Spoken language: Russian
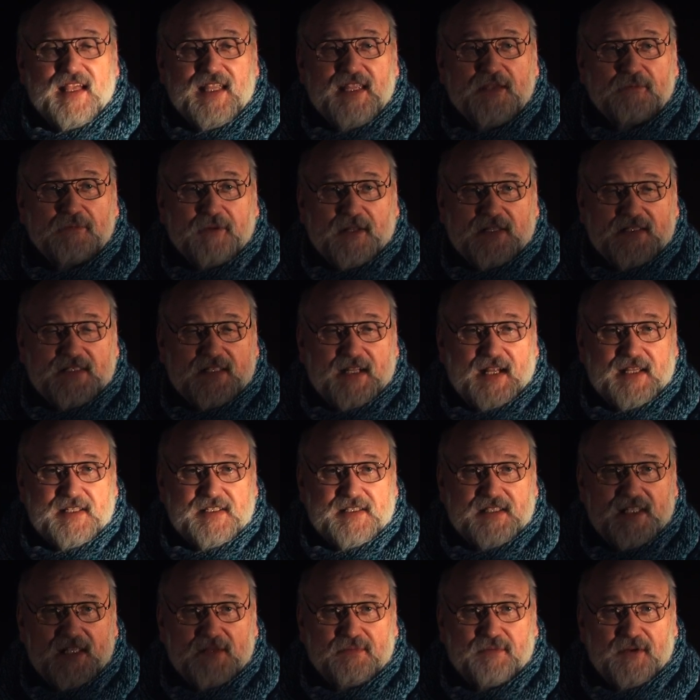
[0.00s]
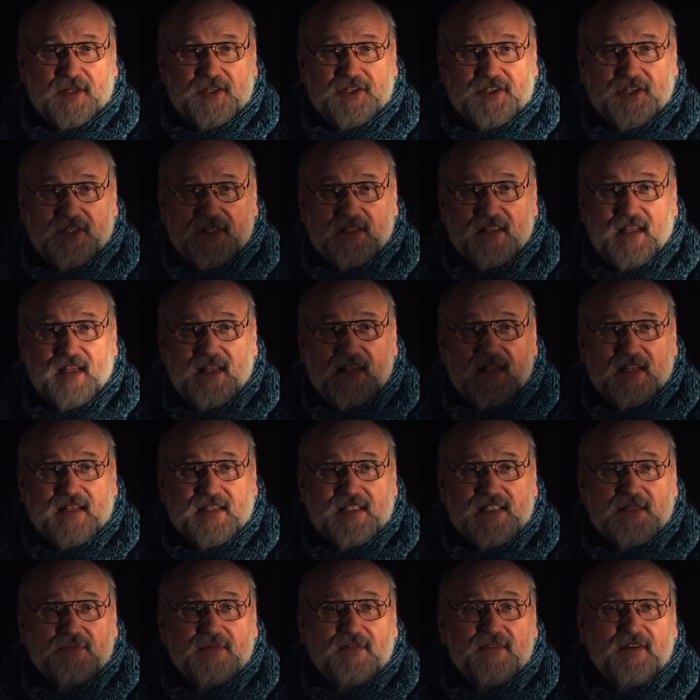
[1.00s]
и непространственных причин,
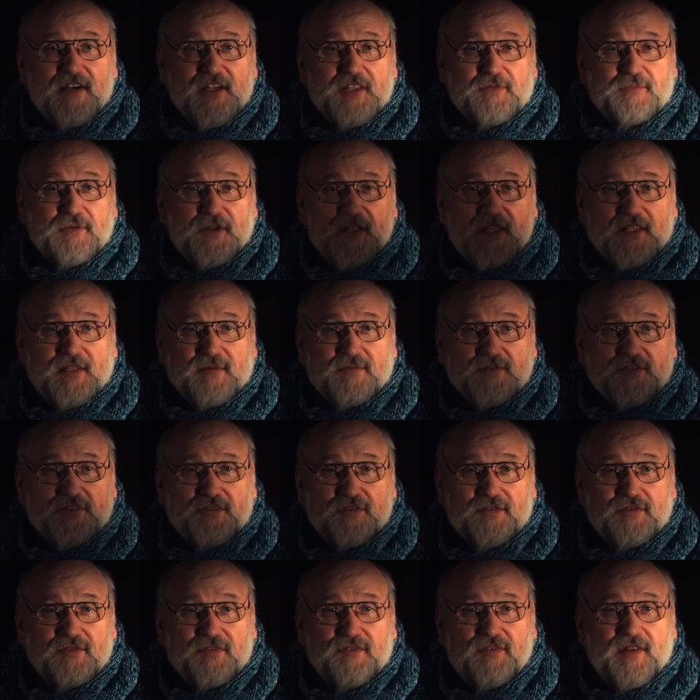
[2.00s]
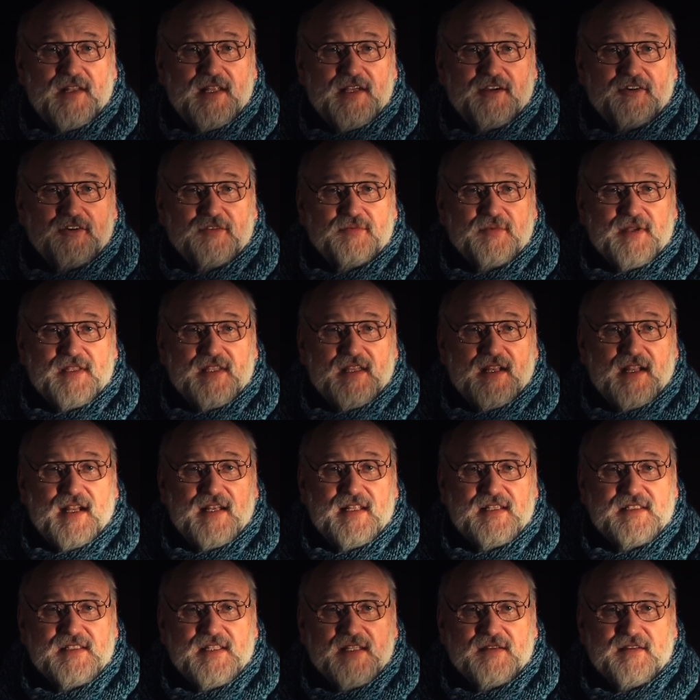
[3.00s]
забывают при этом, что у великого
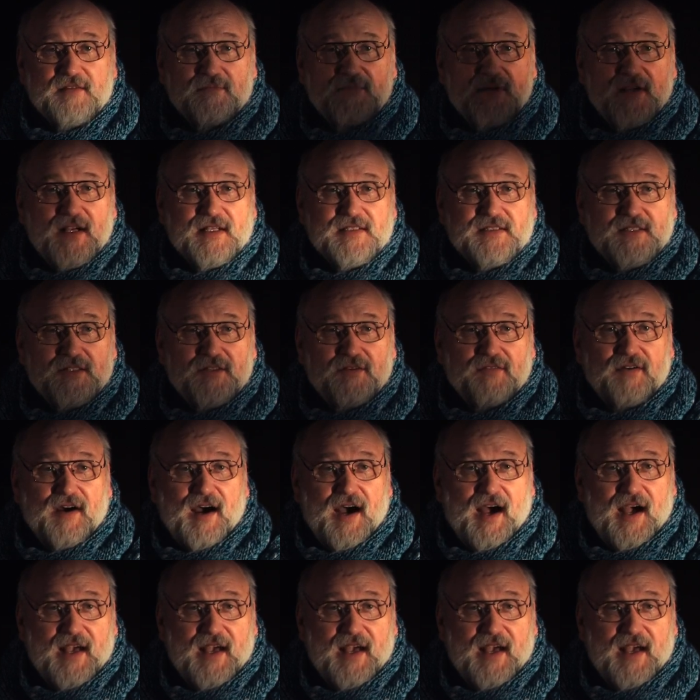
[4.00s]
материалиста и богослова